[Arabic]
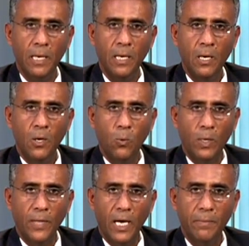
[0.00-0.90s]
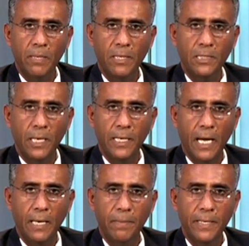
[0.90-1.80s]
100% ودعم
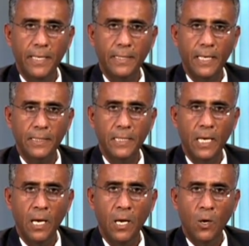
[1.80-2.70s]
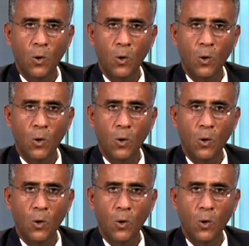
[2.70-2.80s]
مشاريع البنية التحتية